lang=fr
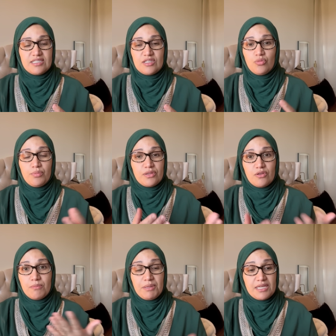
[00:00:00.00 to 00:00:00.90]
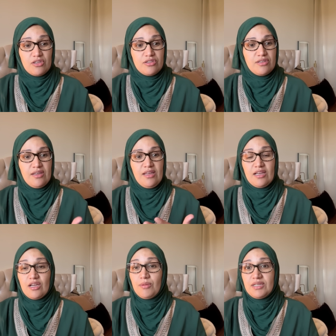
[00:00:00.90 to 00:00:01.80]
ça tombe pendant une période,
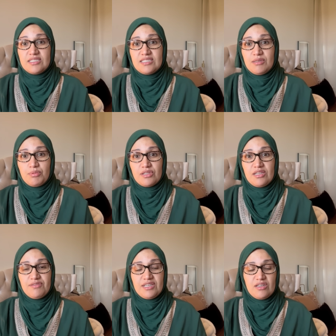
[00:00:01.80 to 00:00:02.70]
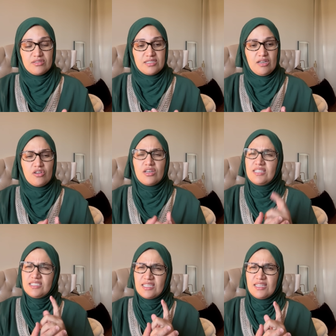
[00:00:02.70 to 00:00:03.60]
comme là, c'était pendant les vacances. Encore
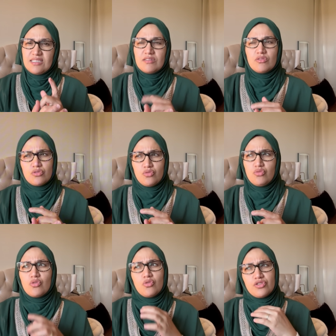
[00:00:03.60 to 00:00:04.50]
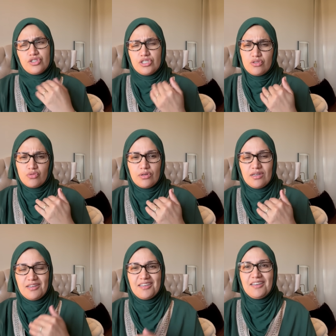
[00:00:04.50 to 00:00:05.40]
la laisse aller. Le retour, euh, c'était chaud. Hein.